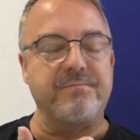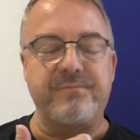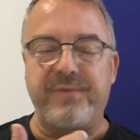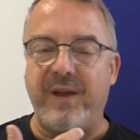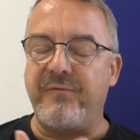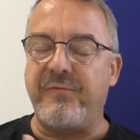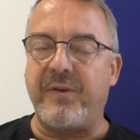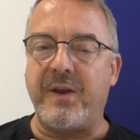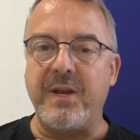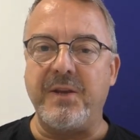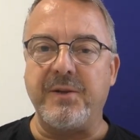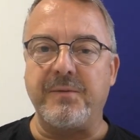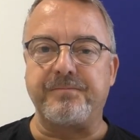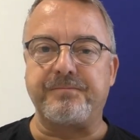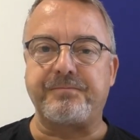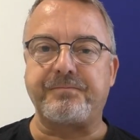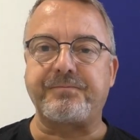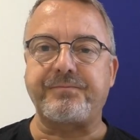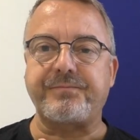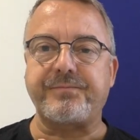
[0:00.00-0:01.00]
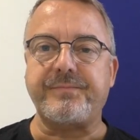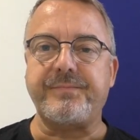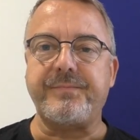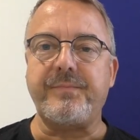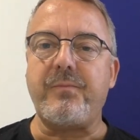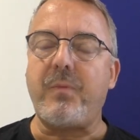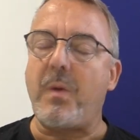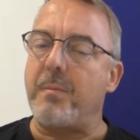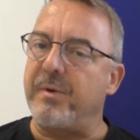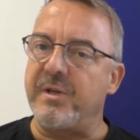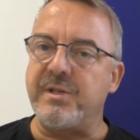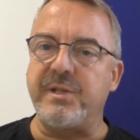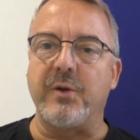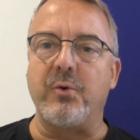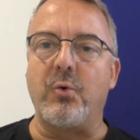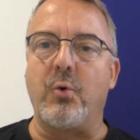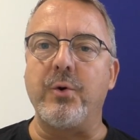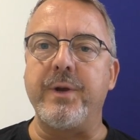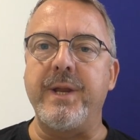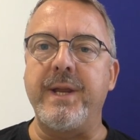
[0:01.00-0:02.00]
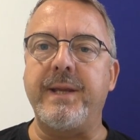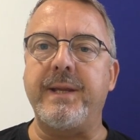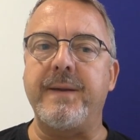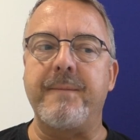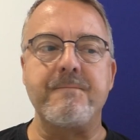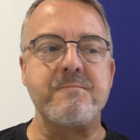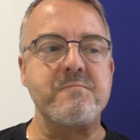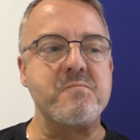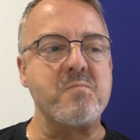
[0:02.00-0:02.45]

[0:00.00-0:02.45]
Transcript: Pfeffrig, bisschen Honig,